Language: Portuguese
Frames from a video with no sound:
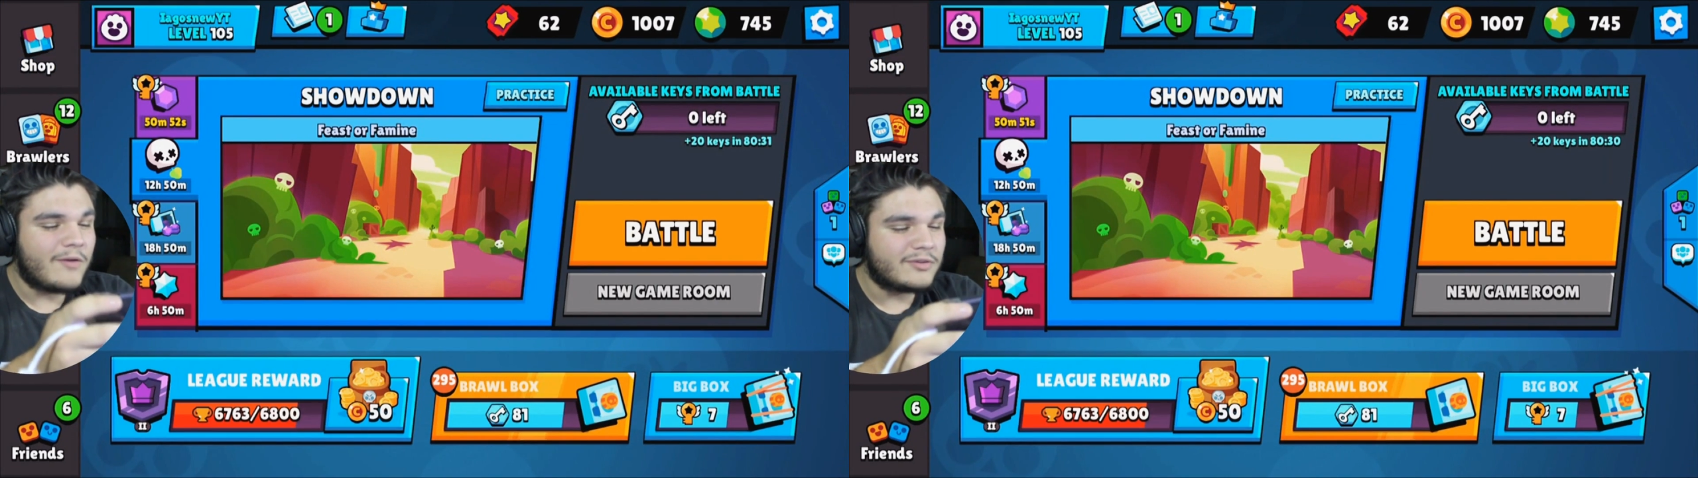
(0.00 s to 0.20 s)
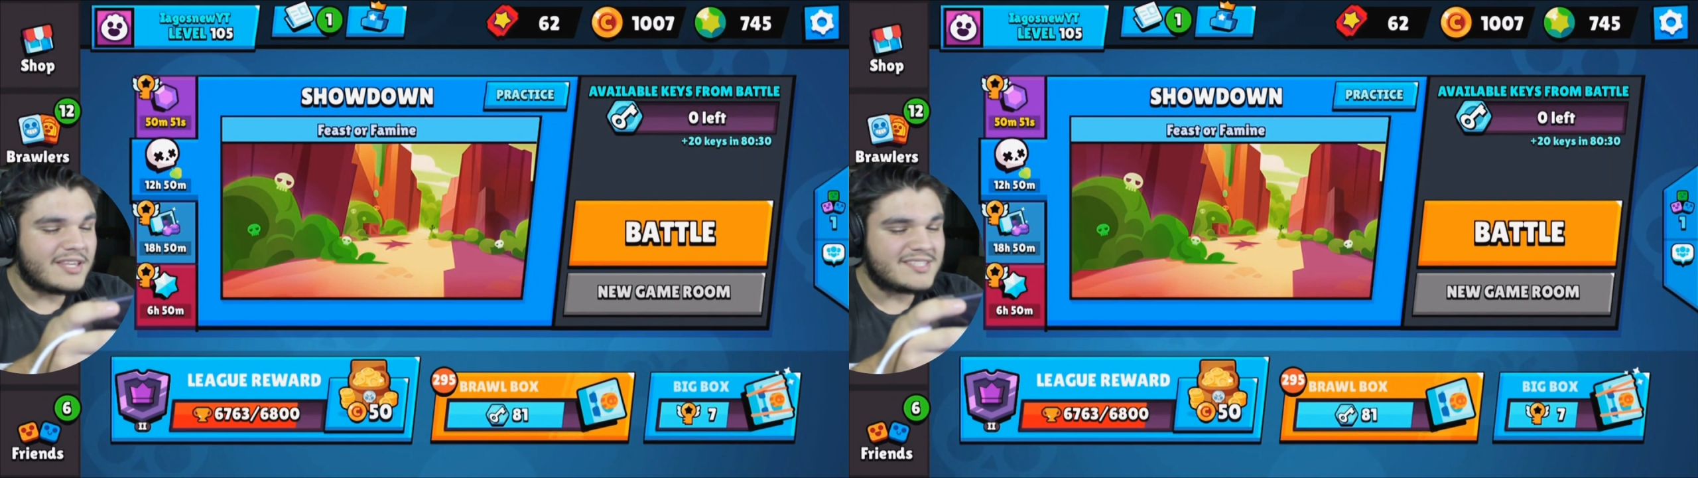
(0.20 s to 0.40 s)

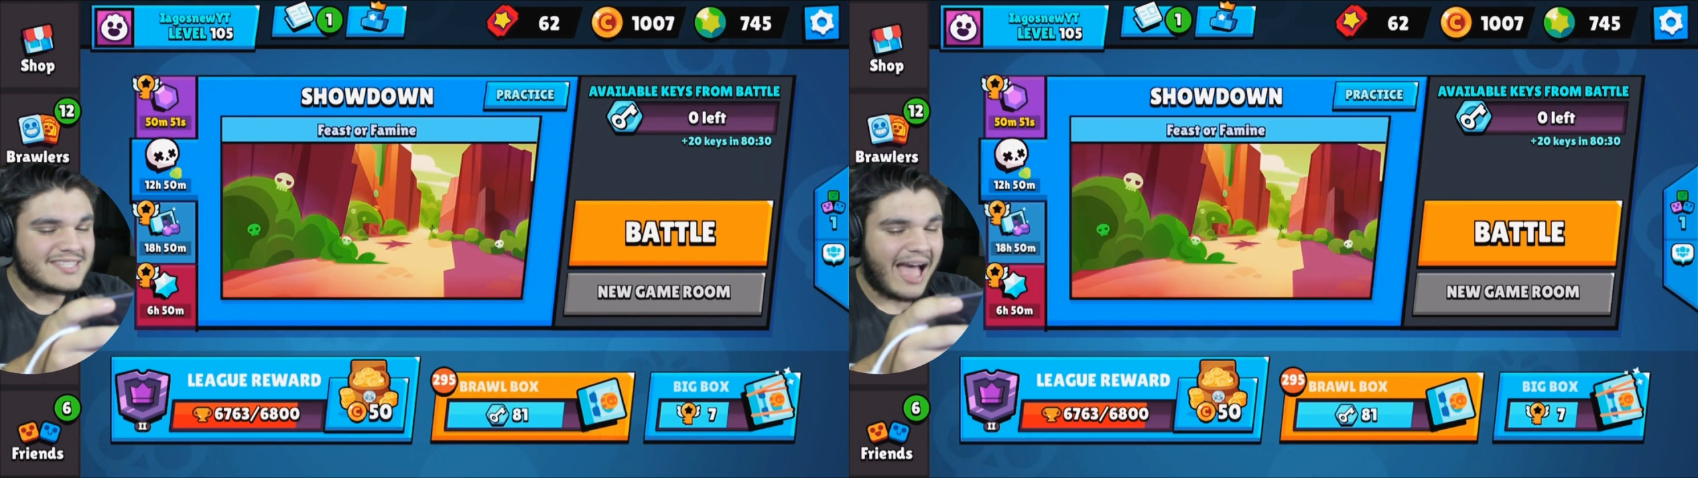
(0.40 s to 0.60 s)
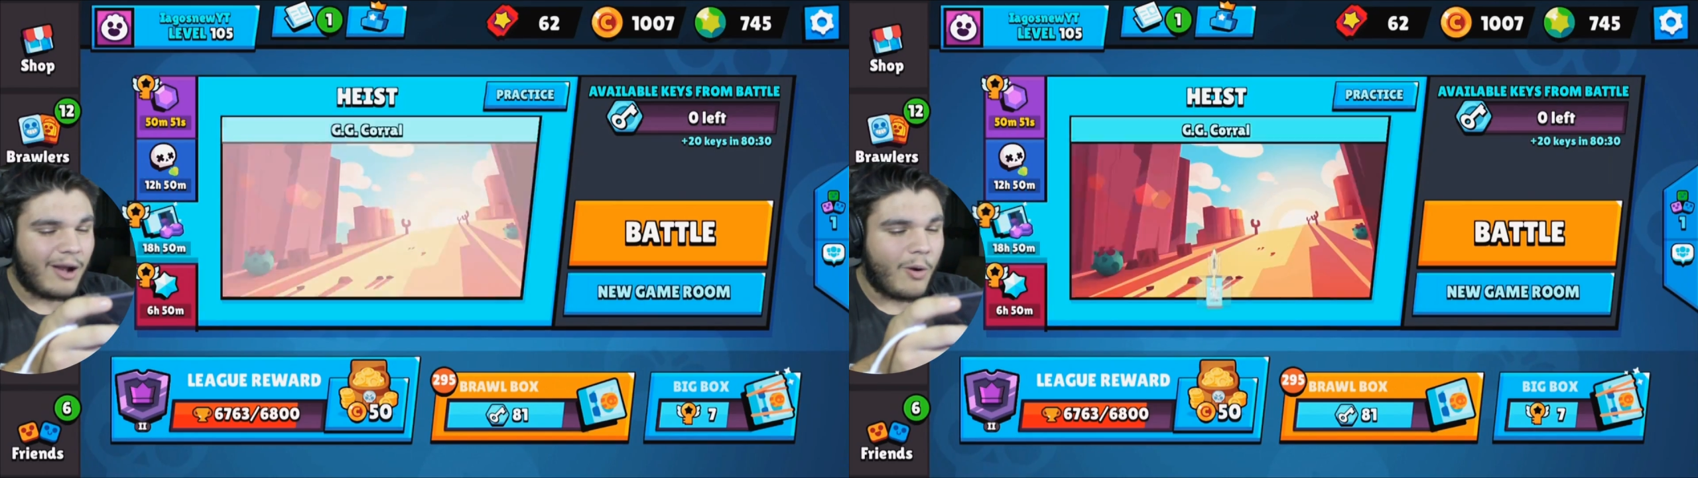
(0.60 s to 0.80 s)
Eu vou
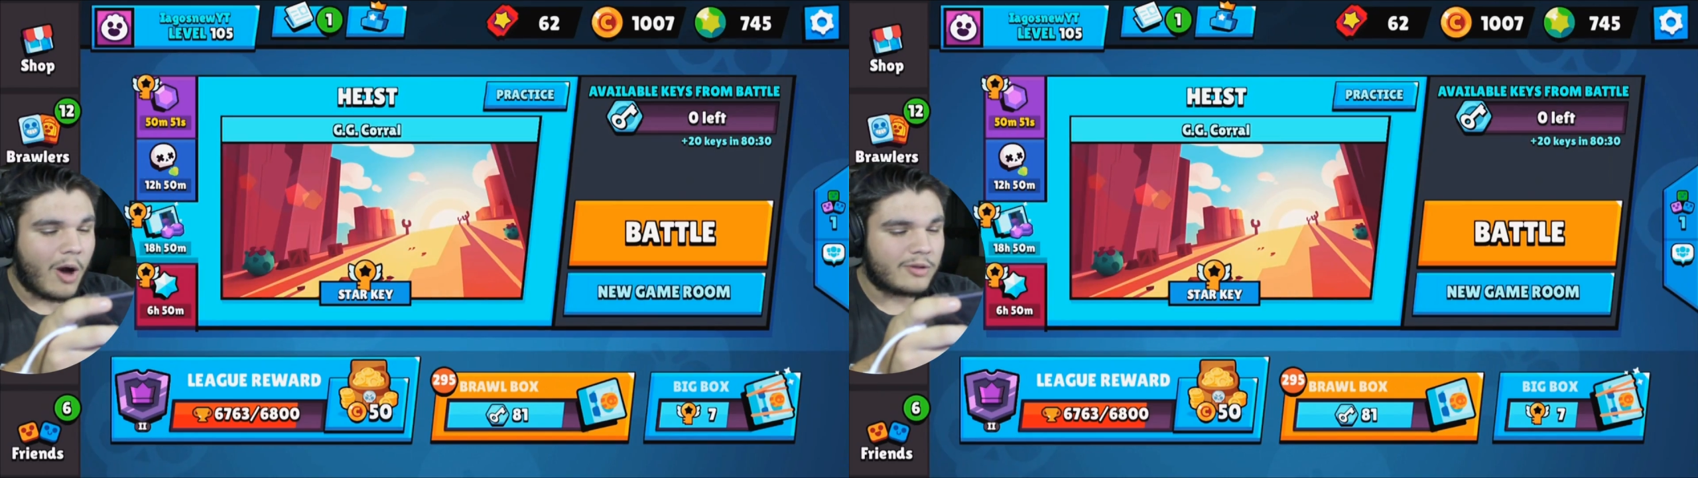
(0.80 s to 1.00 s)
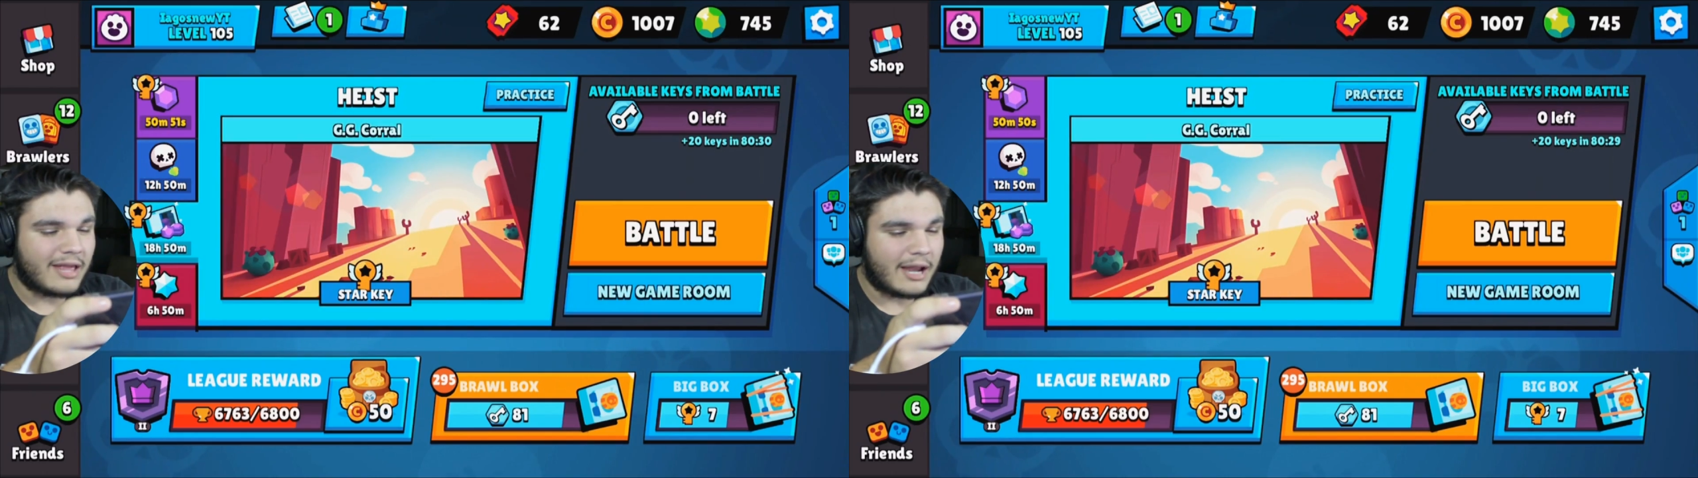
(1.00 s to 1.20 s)
testar
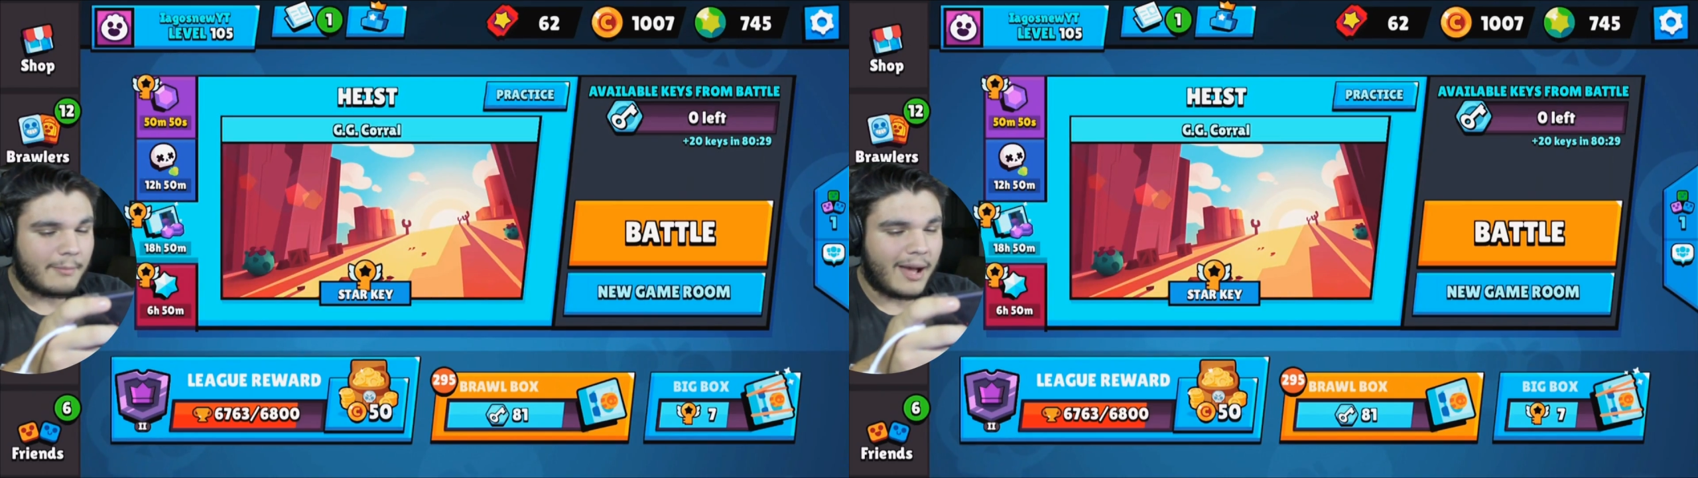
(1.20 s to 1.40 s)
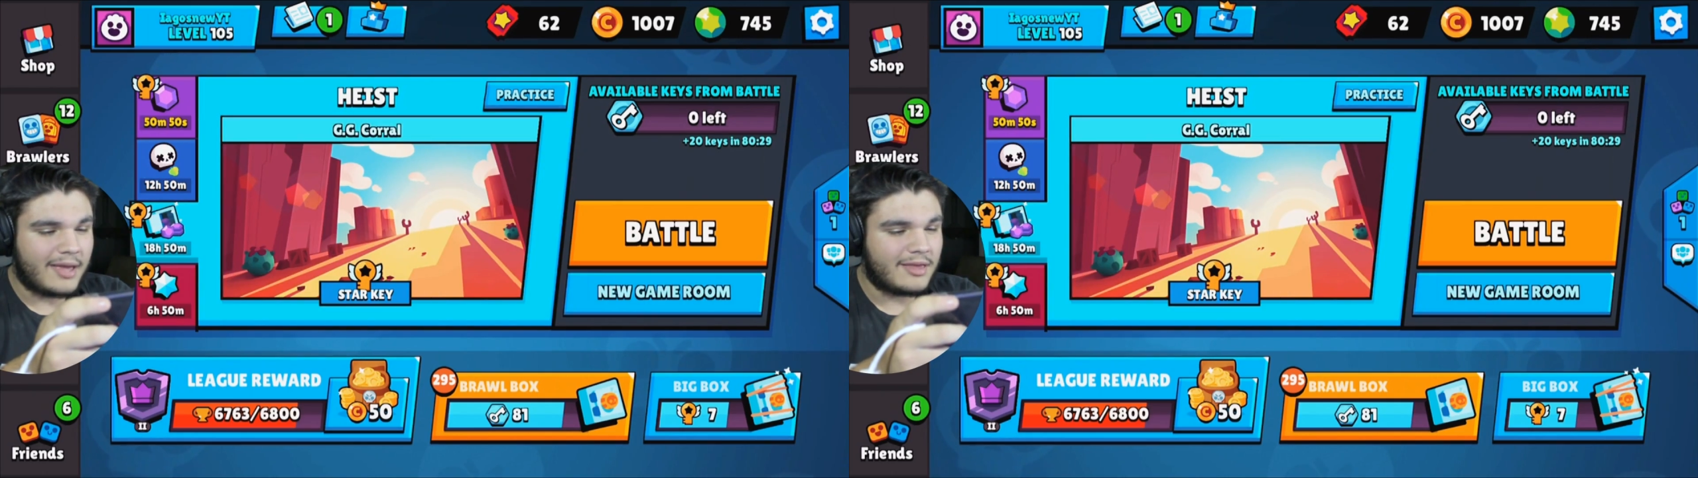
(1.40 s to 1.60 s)
agora o
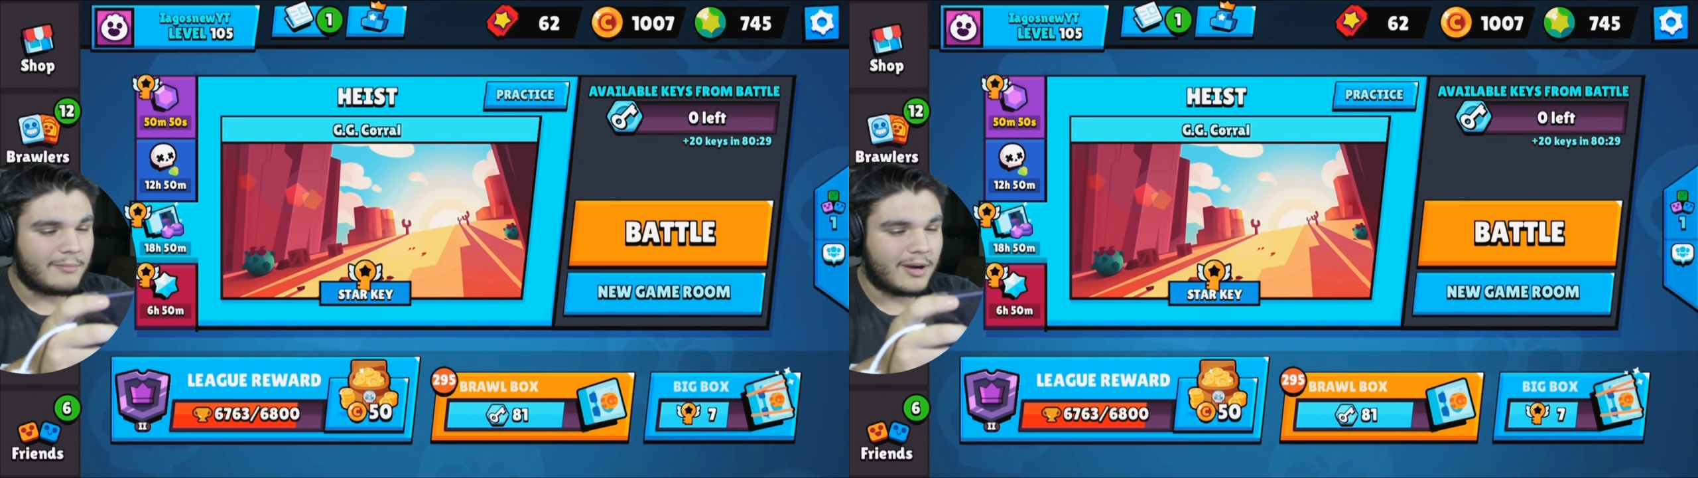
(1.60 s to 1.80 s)
Dynamite,